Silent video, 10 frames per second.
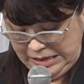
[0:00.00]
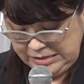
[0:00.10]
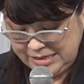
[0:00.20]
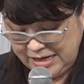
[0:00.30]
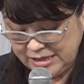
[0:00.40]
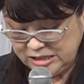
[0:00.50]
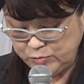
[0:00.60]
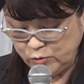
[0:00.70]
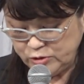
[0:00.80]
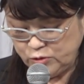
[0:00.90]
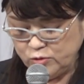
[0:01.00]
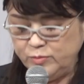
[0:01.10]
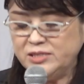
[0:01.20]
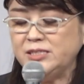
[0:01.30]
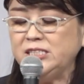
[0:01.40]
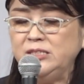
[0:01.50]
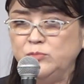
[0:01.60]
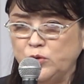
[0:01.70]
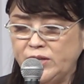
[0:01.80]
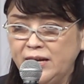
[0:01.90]
再発防止特別チーム
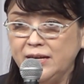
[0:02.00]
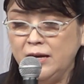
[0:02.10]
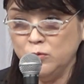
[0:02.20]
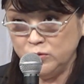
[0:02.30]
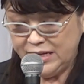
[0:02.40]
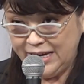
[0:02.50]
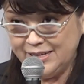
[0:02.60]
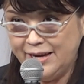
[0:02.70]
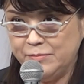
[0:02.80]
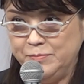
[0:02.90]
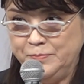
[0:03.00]
の提言を受け入れ